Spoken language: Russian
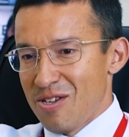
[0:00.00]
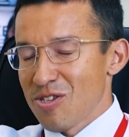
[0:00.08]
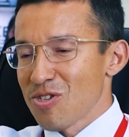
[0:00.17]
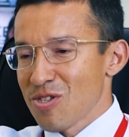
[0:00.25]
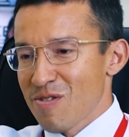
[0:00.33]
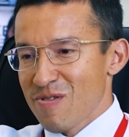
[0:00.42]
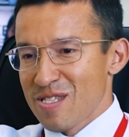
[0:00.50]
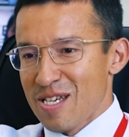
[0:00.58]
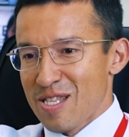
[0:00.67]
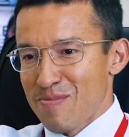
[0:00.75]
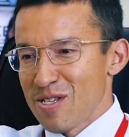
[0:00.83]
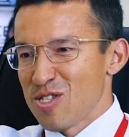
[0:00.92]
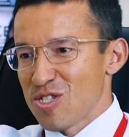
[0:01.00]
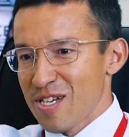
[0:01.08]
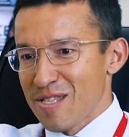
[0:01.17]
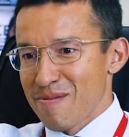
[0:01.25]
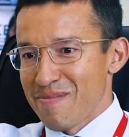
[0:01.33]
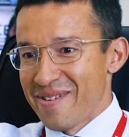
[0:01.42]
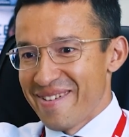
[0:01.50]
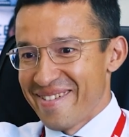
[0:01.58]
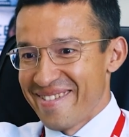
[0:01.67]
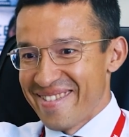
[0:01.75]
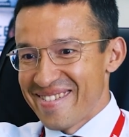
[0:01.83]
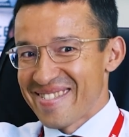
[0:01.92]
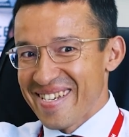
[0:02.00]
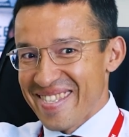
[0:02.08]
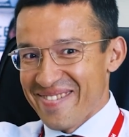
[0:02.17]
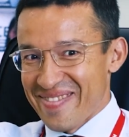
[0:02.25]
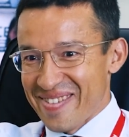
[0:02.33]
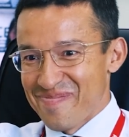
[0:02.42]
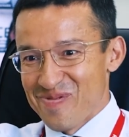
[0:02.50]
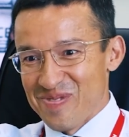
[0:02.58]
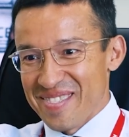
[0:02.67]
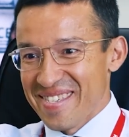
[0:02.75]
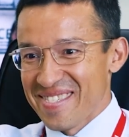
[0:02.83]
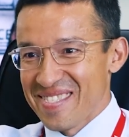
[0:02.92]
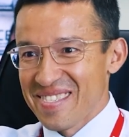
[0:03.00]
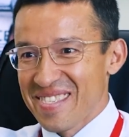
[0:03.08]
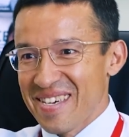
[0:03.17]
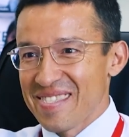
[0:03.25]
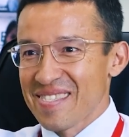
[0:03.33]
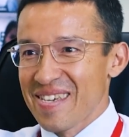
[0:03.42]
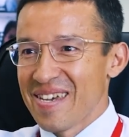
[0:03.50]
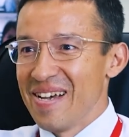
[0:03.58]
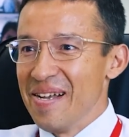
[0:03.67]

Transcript: Нет, не на 20-м, на 10-м. на 10-м они будут судить с дистанции.